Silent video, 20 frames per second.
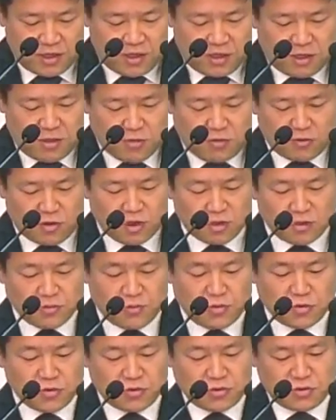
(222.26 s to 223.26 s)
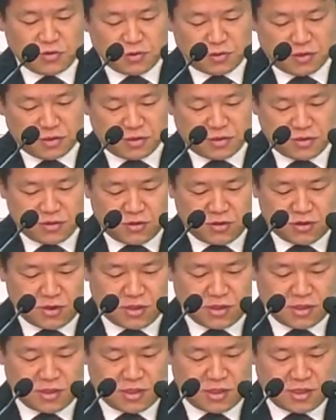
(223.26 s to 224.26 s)
일곱 가지 표적은 저희가
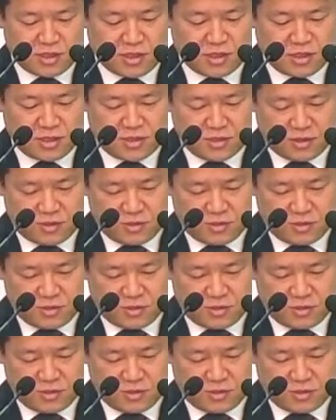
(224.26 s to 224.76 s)
이제